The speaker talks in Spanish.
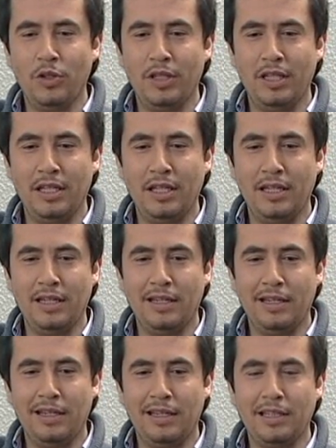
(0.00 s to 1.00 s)

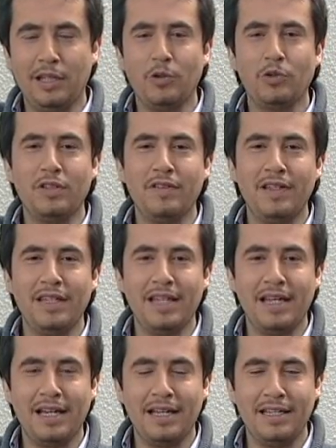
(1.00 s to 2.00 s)
donde esta
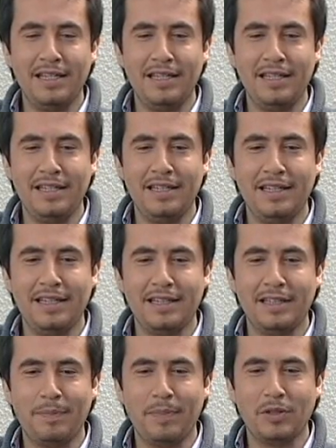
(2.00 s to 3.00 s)
exclusividad
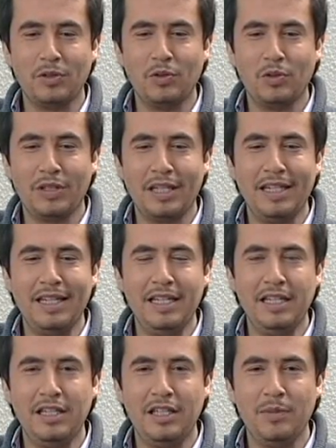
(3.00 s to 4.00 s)
y este espacio tan
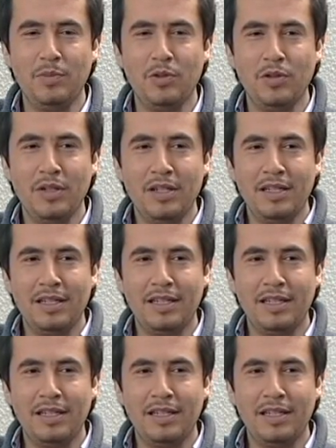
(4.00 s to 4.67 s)
íntimo